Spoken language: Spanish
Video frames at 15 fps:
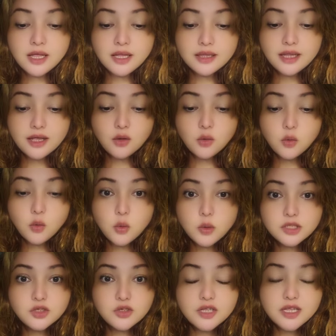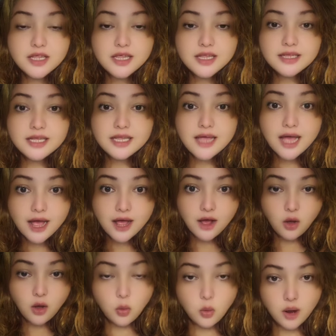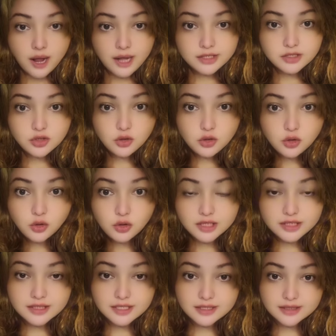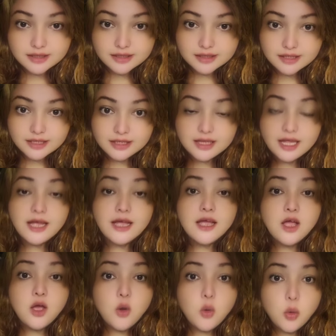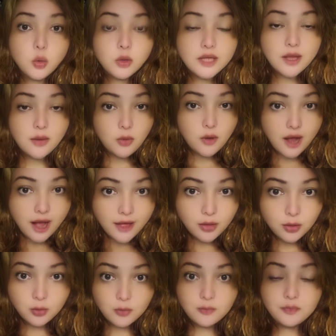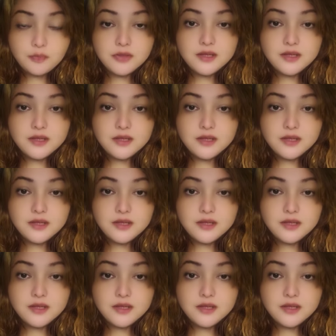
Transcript: de un juicio de identidad o un caso donde se necesite un abogado.